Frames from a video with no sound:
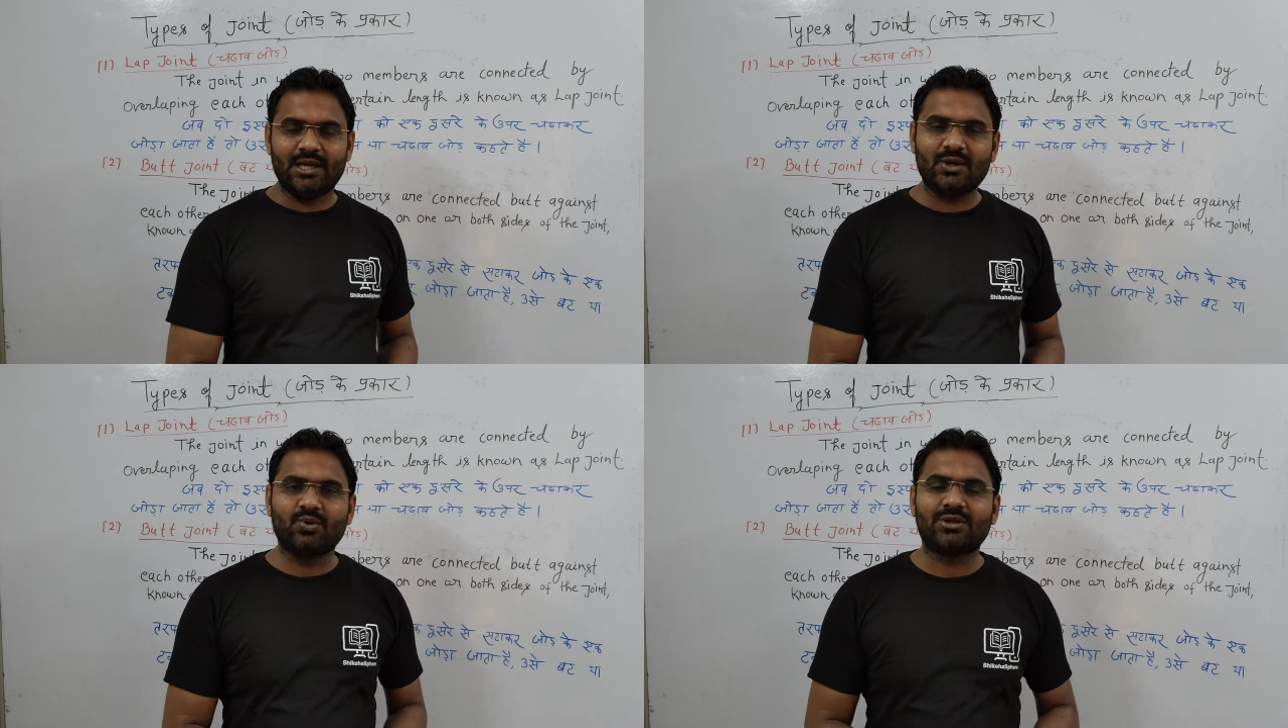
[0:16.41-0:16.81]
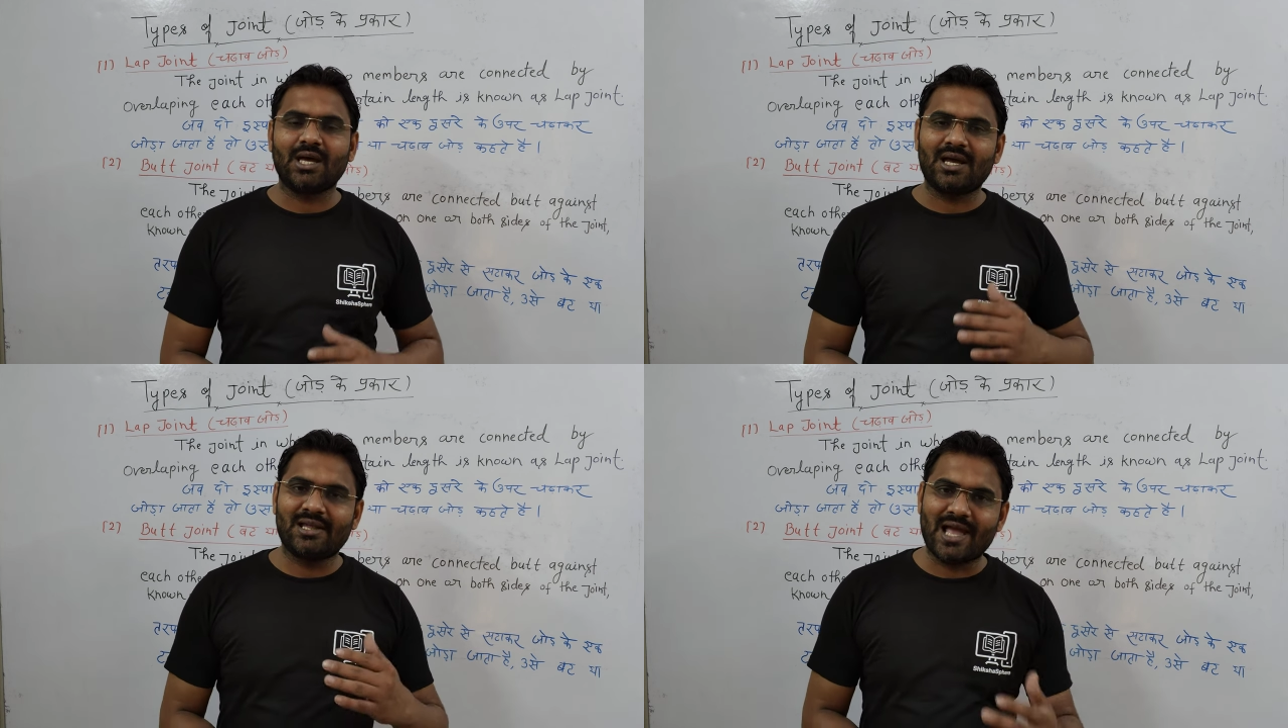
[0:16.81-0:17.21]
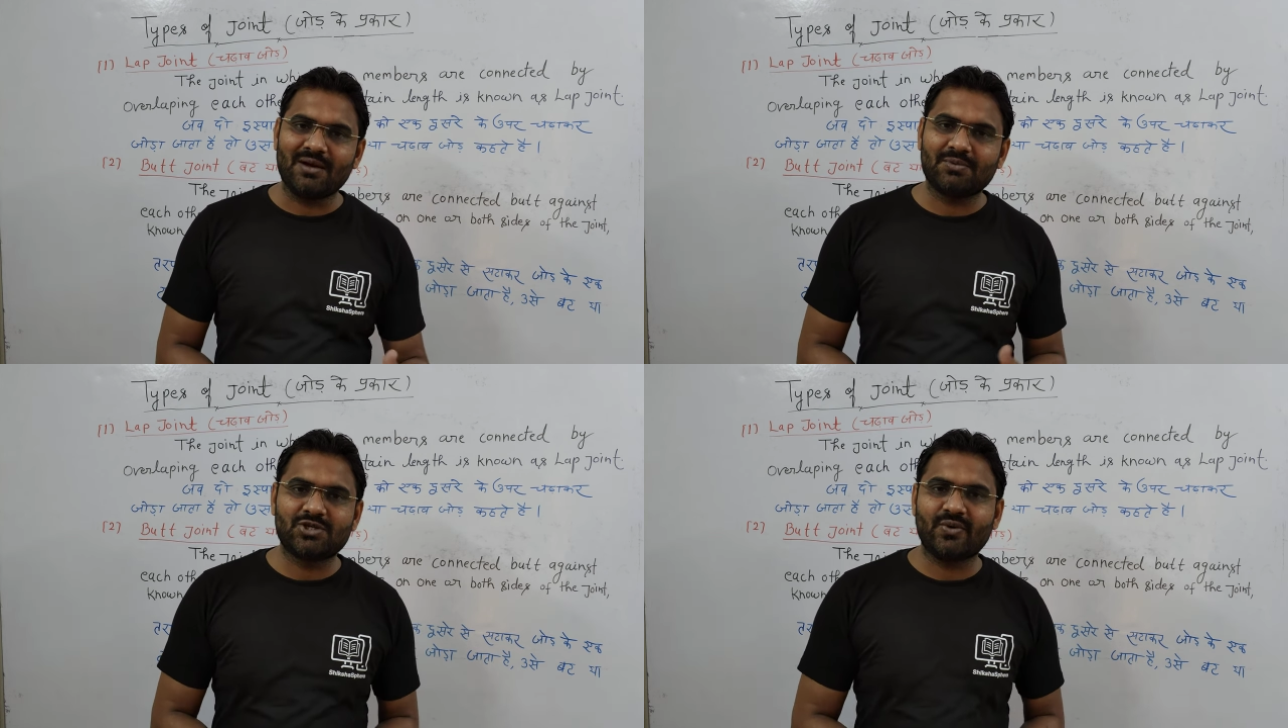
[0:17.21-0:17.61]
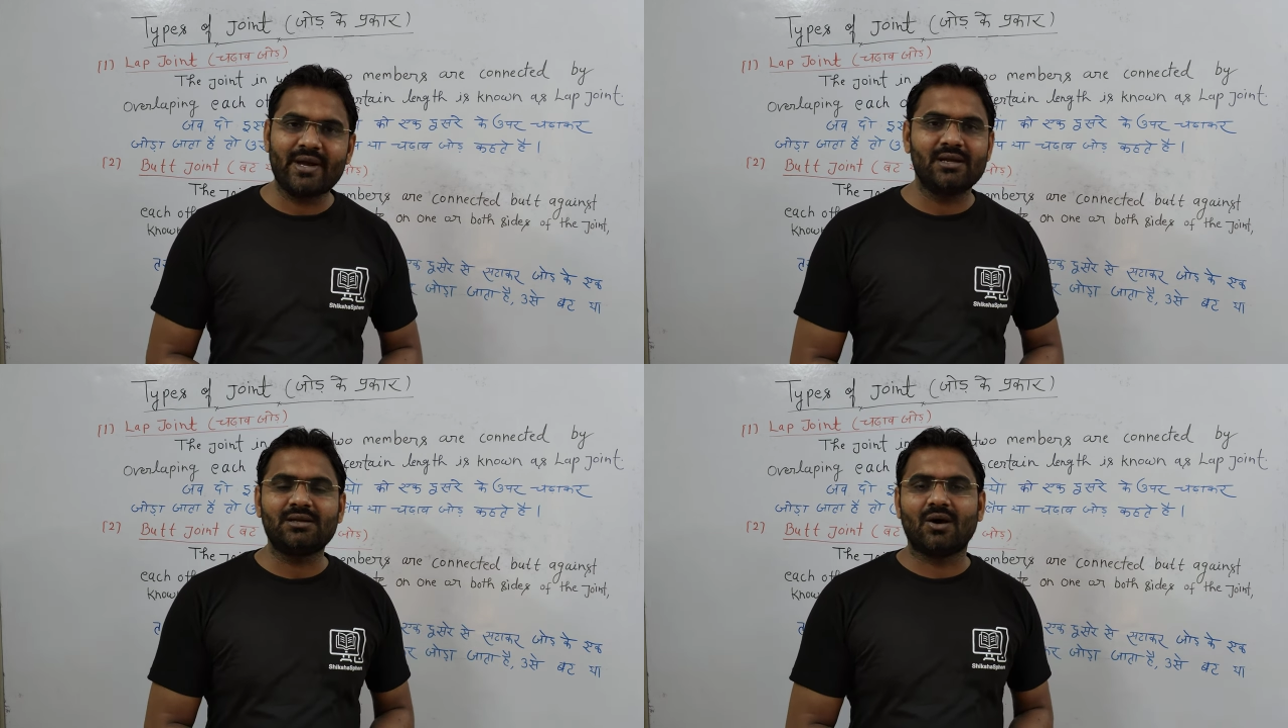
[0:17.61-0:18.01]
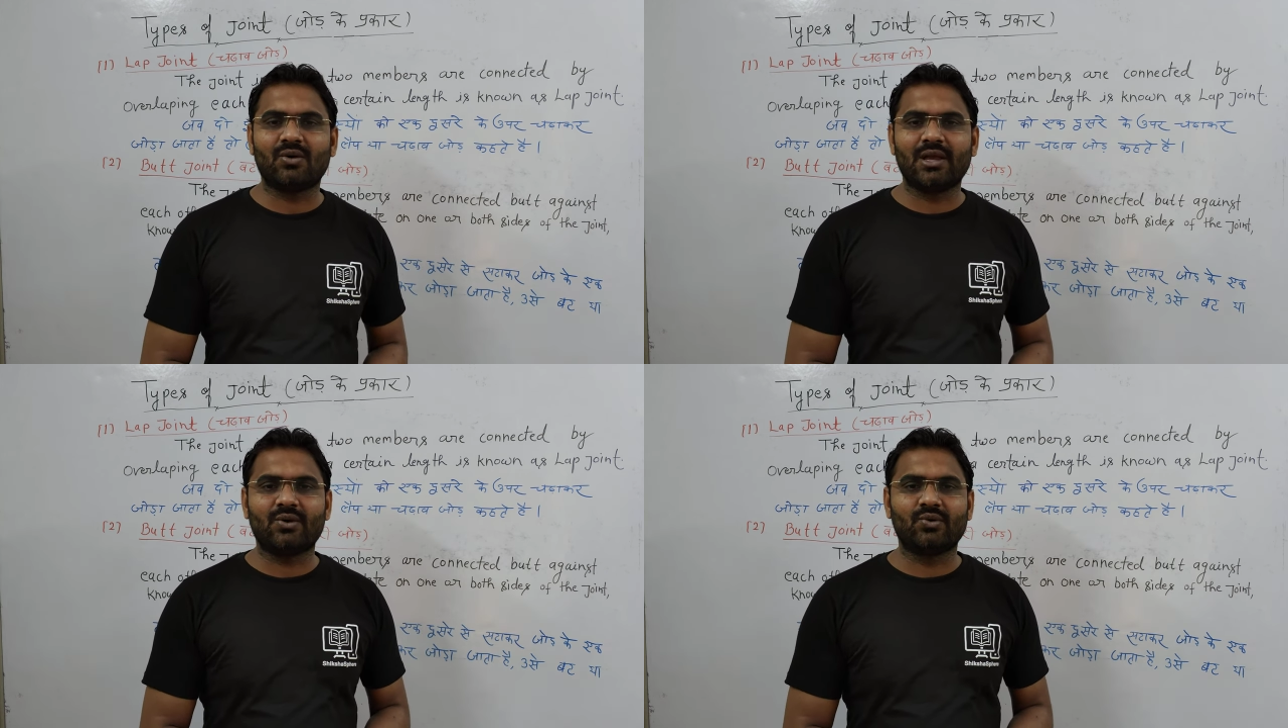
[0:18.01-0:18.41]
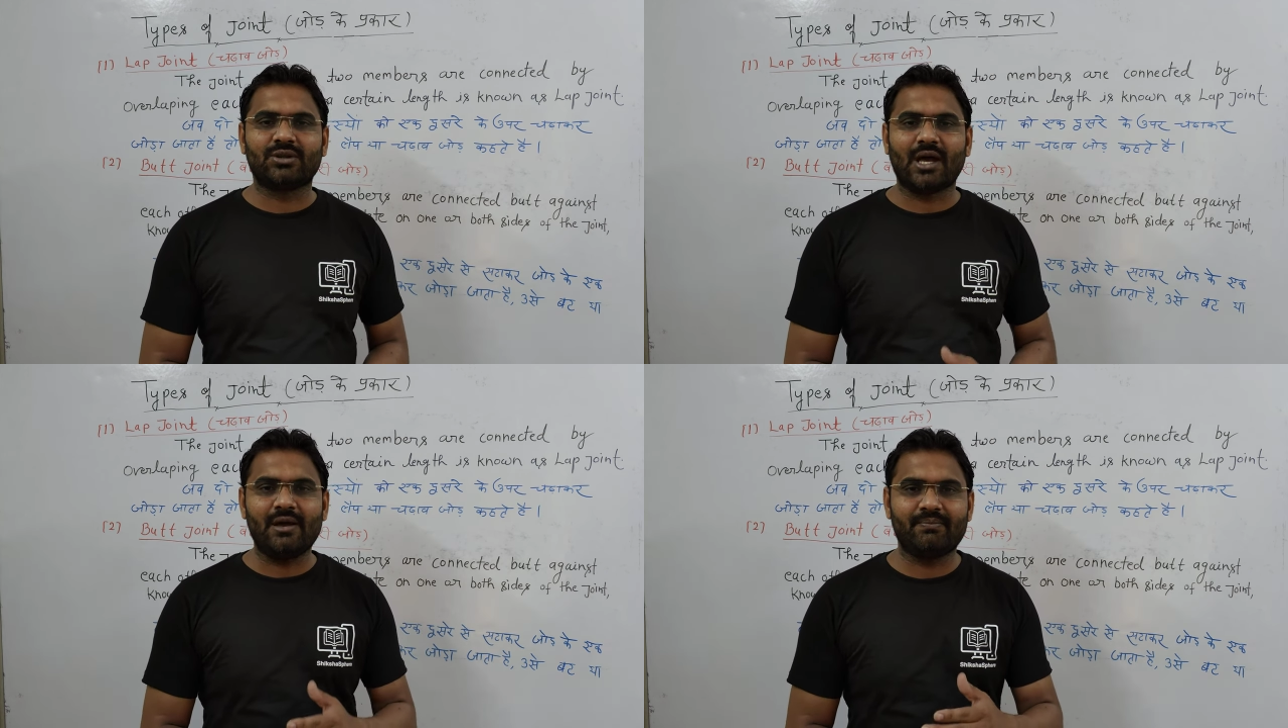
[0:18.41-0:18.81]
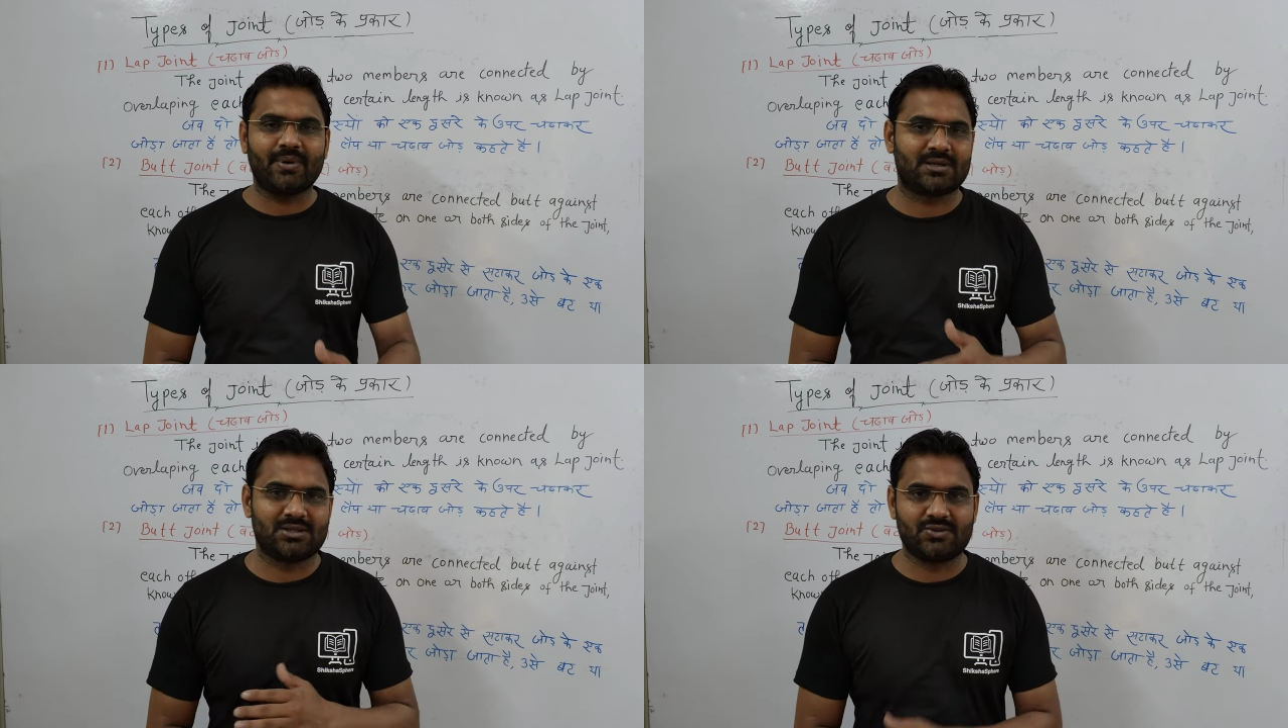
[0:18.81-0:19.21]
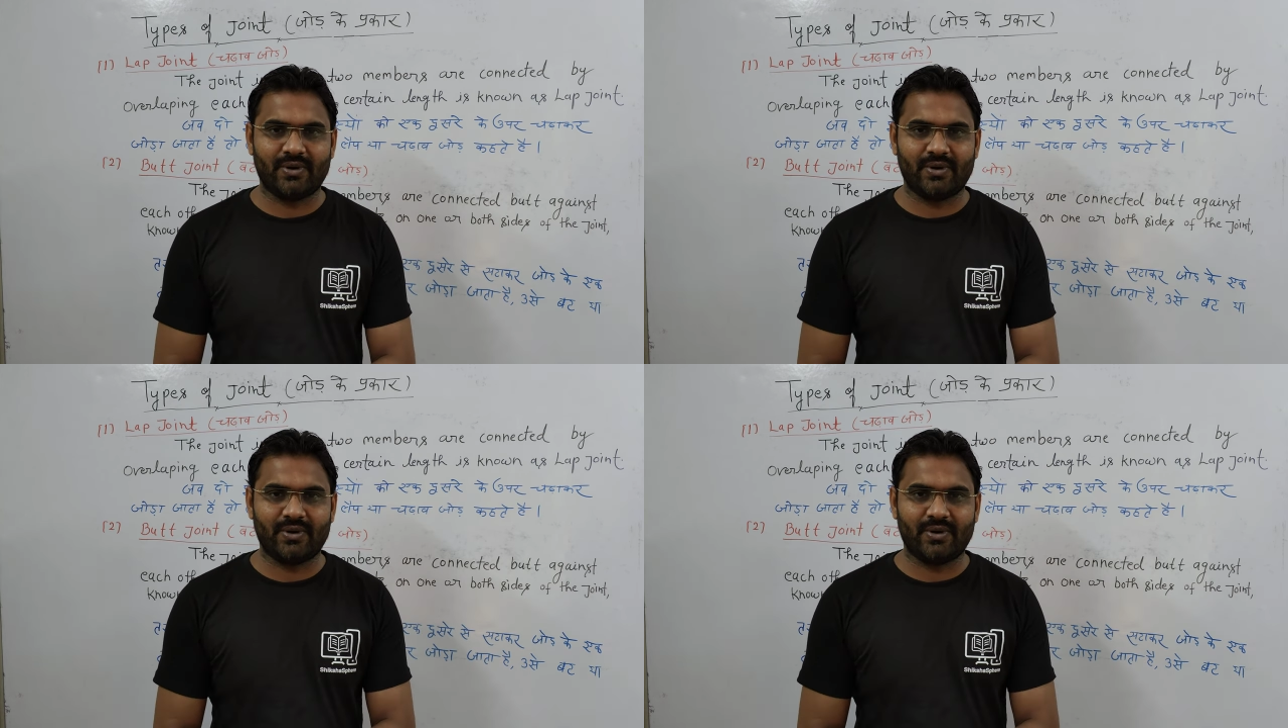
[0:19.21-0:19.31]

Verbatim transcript: एक होता है लैब ज्वाइंट और एक होता है बट